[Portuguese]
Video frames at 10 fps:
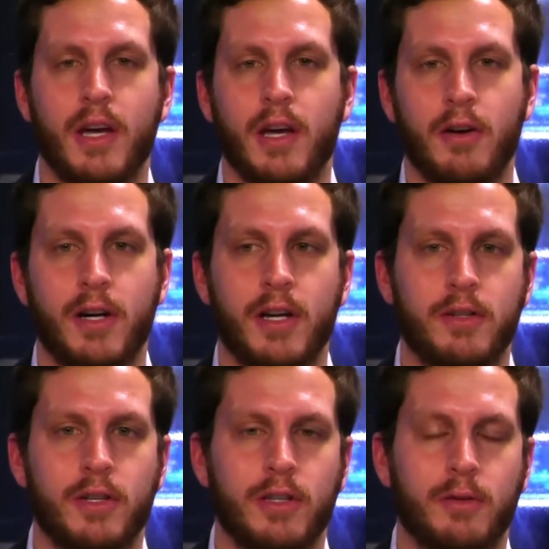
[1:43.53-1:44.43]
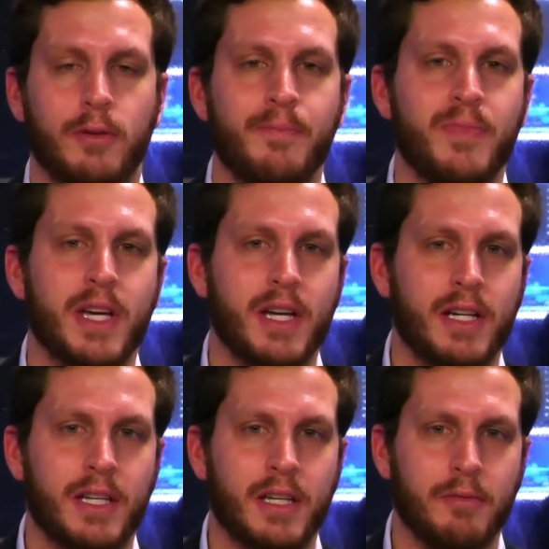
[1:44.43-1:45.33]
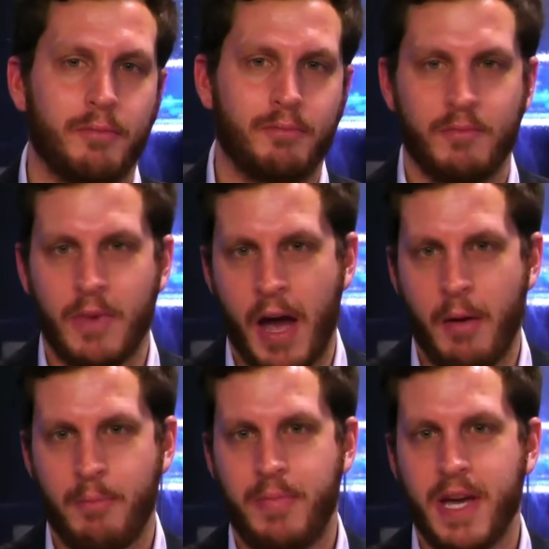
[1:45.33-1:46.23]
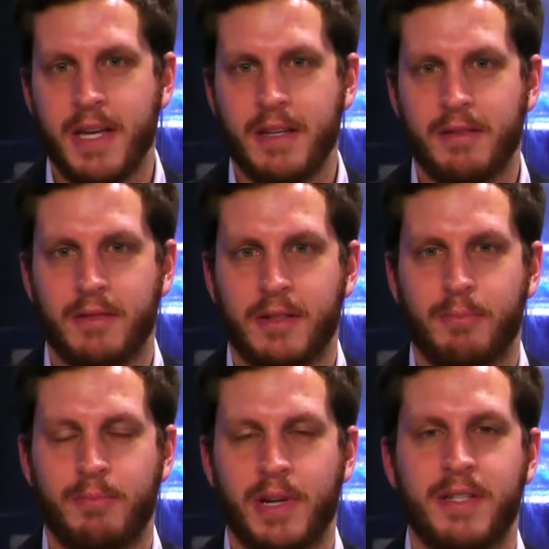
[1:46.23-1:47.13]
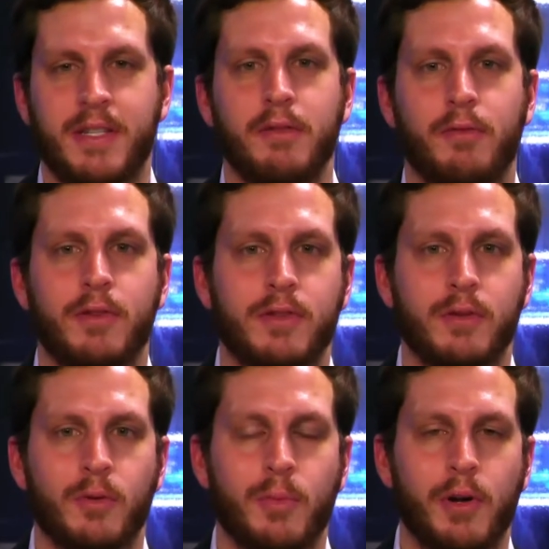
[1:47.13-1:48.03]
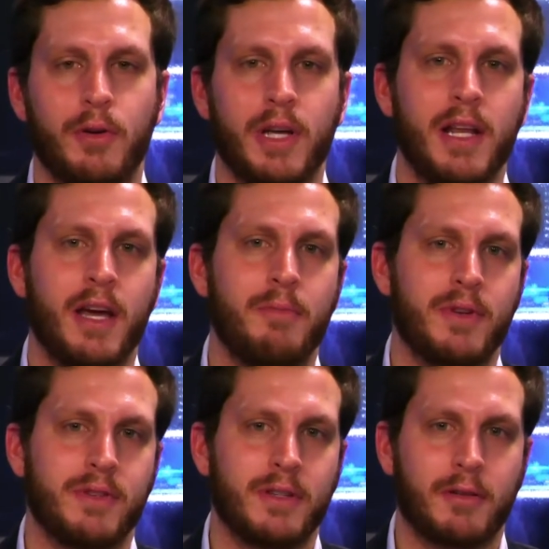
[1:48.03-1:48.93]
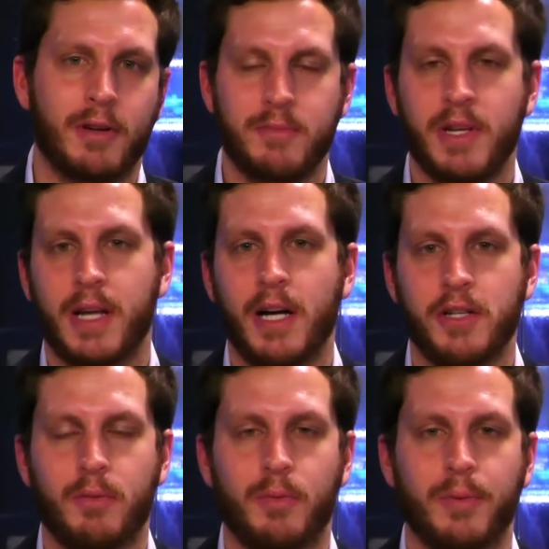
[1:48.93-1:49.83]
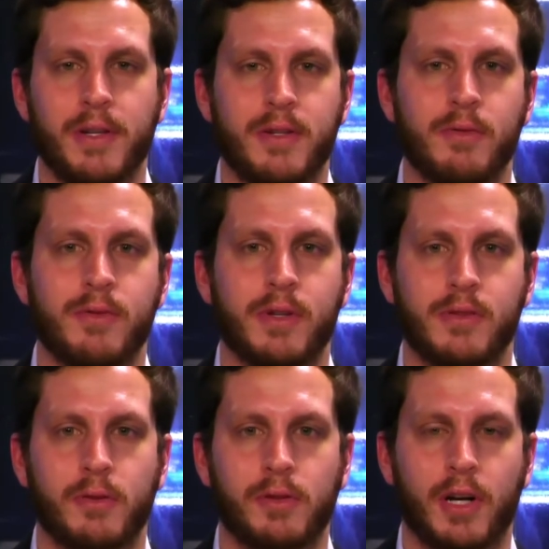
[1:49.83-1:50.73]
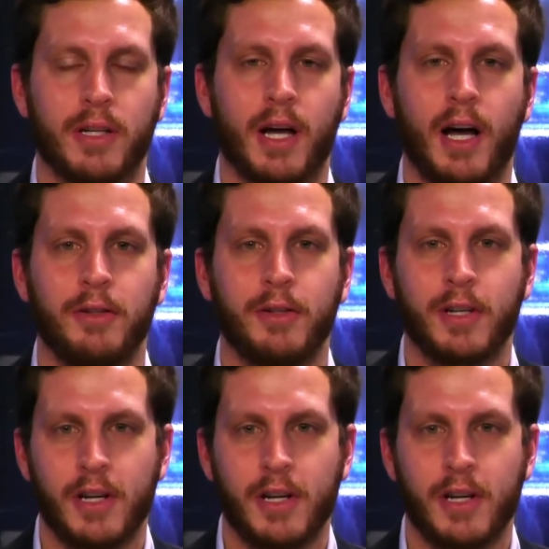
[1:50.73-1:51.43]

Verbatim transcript: Eu acredito que é bem expressivo esse número e ele representa quase metade da população sem esgoto tratado,